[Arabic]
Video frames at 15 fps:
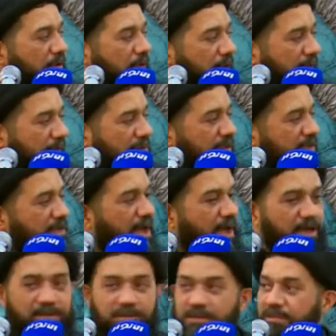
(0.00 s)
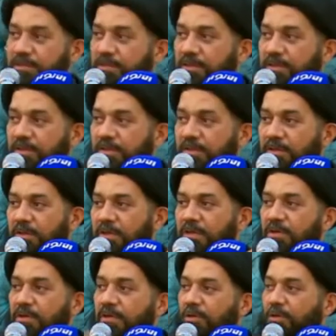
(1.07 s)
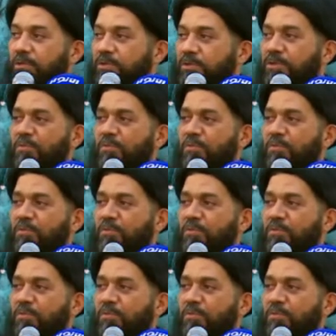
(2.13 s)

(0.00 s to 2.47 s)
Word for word: ليلة 11 الروس